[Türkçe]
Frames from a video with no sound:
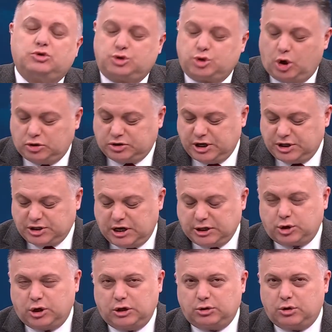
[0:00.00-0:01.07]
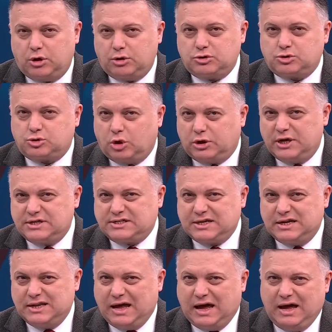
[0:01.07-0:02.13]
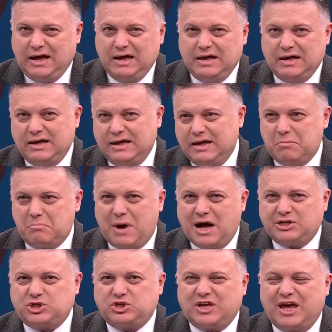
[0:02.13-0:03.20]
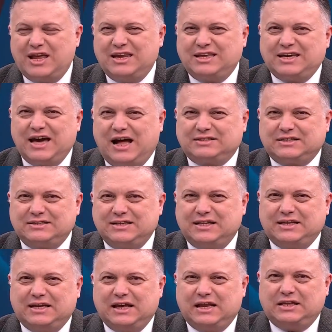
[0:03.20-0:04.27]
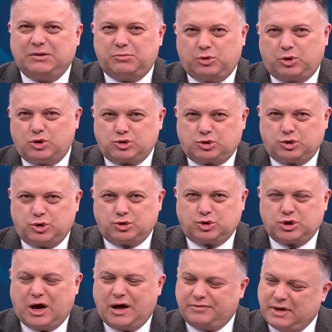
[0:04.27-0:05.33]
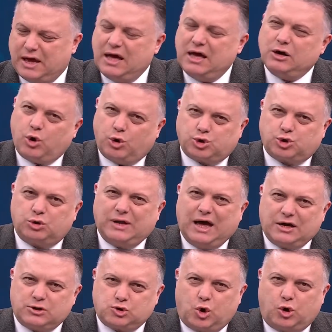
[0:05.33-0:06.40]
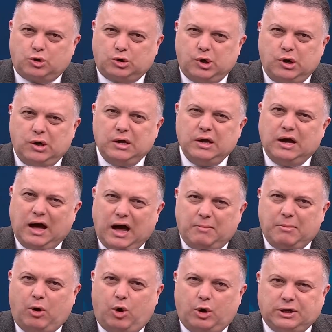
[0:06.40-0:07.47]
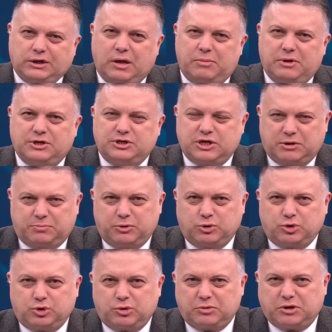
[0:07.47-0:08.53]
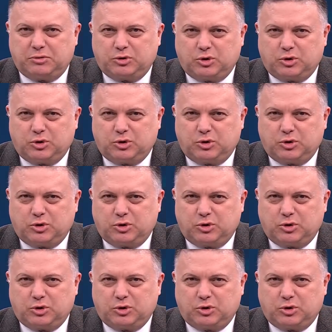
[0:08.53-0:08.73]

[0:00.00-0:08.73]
Çok, çok teşekkür ediyoruz. Dolayısıyla e, maç tehlike altında değil gibi gözüküyor şu anda. Koşullar zorlu ama oynanabilecek bir durum gibi